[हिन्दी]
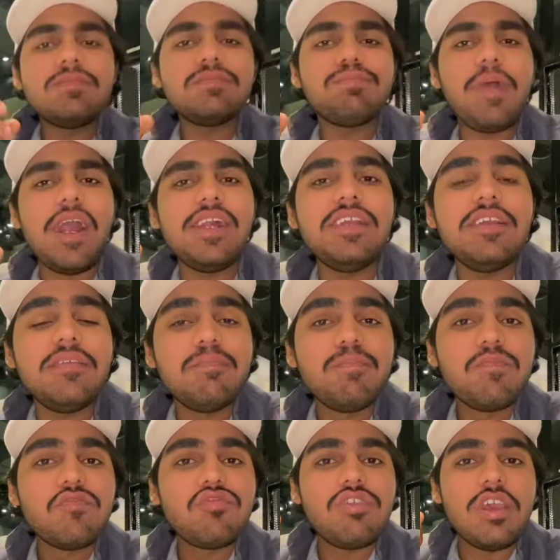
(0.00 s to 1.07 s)
भाई
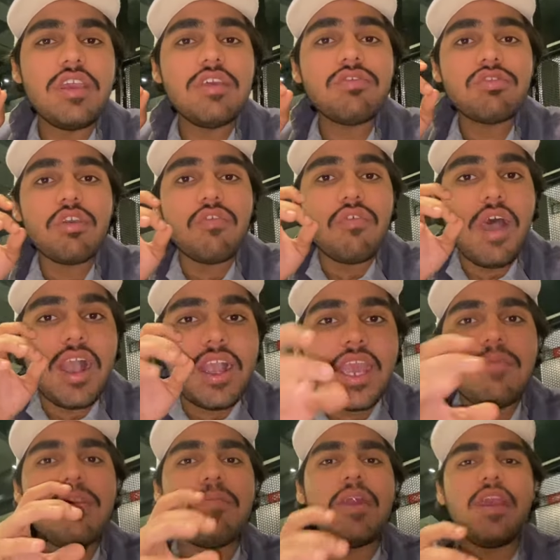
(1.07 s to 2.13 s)
चीज तो वाकई
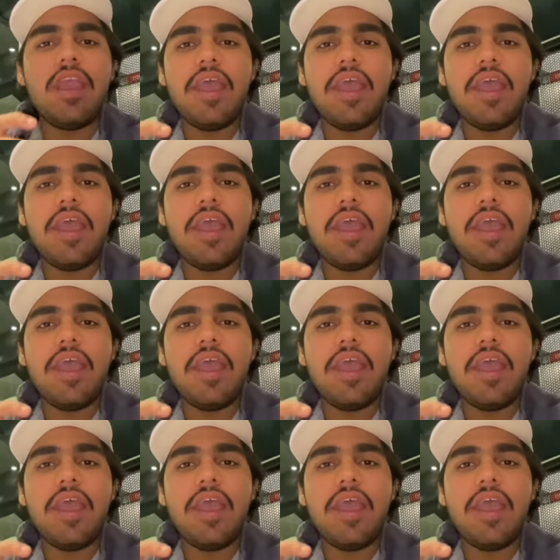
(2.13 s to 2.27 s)
में बढ़िया